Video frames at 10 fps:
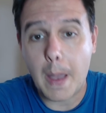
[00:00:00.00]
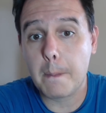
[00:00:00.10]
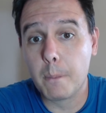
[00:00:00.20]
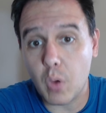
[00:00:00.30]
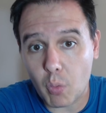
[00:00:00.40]

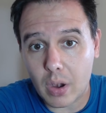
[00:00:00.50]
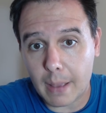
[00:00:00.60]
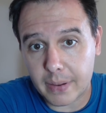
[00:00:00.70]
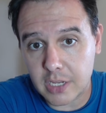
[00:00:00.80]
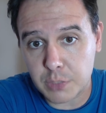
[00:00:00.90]
muy buena
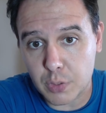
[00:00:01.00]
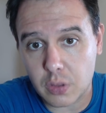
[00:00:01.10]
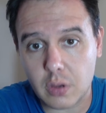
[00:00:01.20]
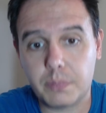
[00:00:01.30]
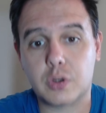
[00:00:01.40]

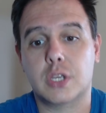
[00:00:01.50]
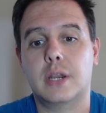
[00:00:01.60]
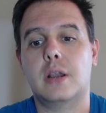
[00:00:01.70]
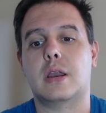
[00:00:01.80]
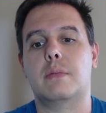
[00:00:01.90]
predisposición por seguir
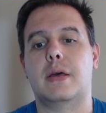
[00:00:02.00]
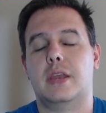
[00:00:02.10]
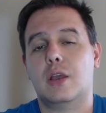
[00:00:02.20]
en el Real Madrid.